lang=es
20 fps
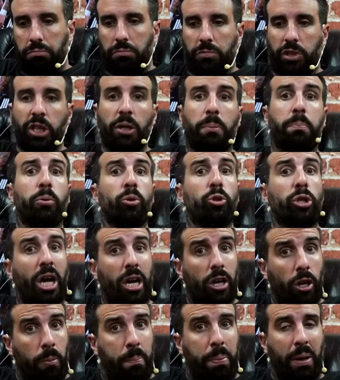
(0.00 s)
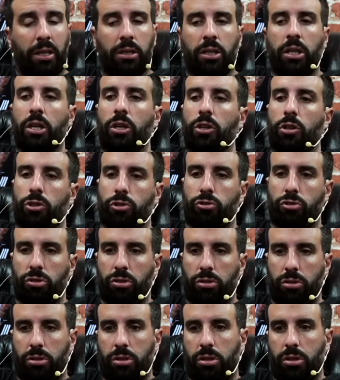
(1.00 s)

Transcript: disputar los partidos